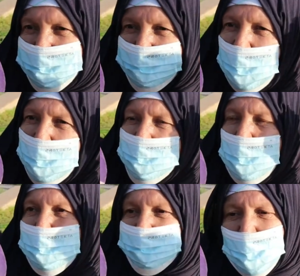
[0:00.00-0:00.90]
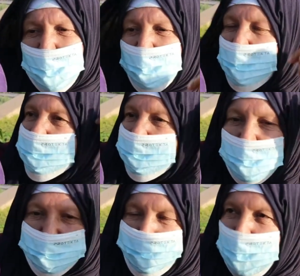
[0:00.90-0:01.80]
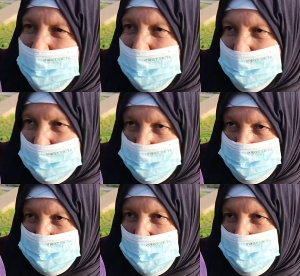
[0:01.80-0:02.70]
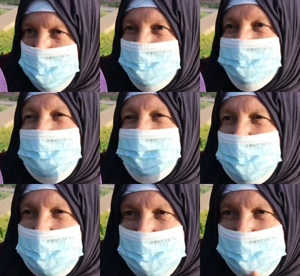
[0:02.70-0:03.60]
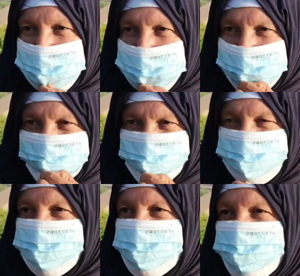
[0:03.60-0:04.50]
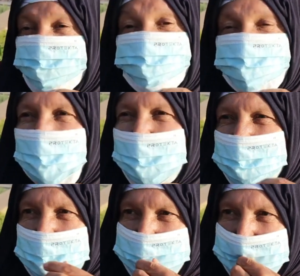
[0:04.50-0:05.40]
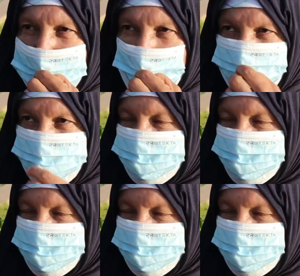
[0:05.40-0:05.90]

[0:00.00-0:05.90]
غادي اي حاجه طاحت بالي غادي نجبدها باش نصيفطك للحبس باش ما تبقايش خدامه